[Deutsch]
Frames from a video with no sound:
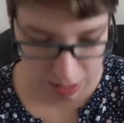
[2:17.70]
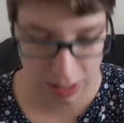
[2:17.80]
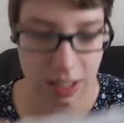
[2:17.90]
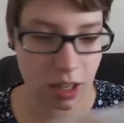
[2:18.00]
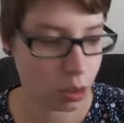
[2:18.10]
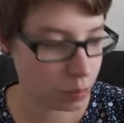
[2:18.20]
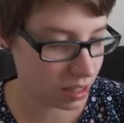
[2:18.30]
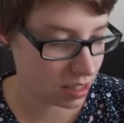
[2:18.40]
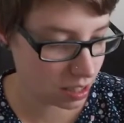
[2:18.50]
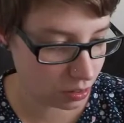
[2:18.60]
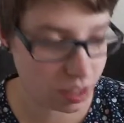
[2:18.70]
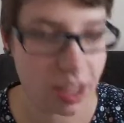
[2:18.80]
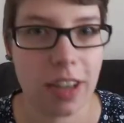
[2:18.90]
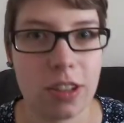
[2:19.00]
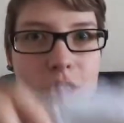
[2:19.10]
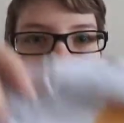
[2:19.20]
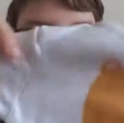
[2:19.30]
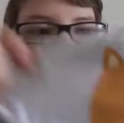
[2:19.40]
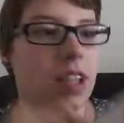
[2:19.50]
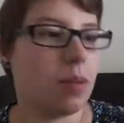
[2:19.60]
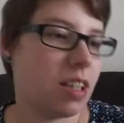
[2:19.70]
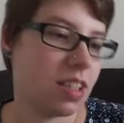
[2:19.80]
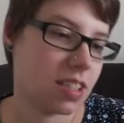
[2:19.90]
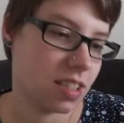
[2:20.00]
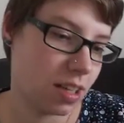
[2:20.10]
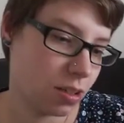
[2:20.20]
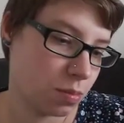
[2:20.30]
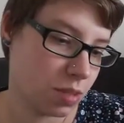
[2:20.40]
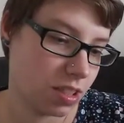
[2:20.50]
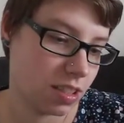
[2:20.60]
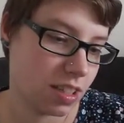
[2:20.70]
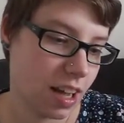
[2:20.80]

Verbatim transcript: Dann auch bei C&A geshoppt. Einmal das Set mit in